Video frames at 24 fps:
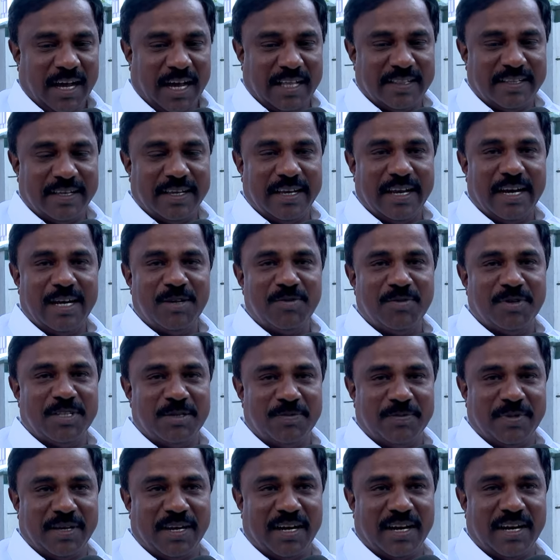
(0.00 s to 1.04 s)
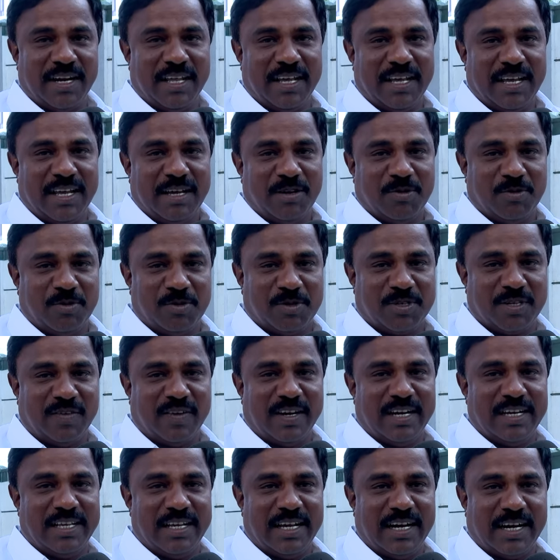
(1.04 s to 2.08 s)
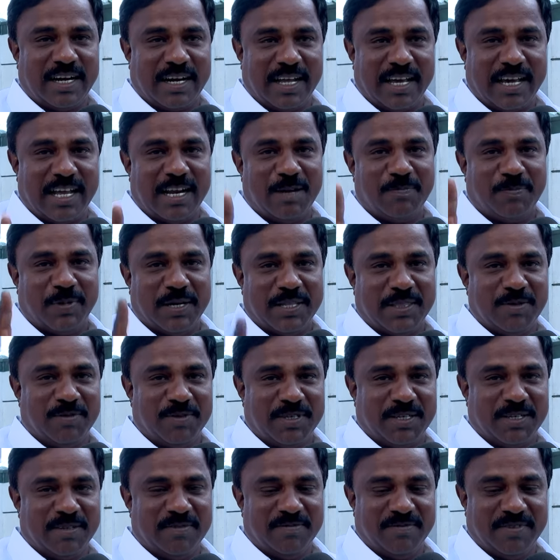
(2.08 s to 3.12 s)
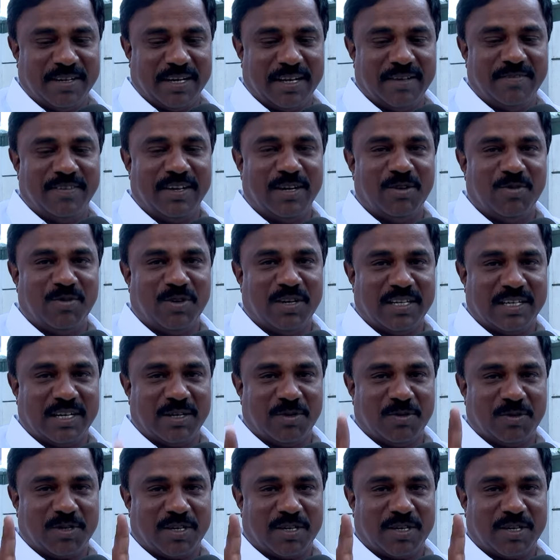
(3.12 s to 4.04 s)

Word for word: அந்த எழுபது பேரில் குற்றவாளியை அடையாளப்படுத்தி விட்டோம் விரைவில் உங்களுக்கு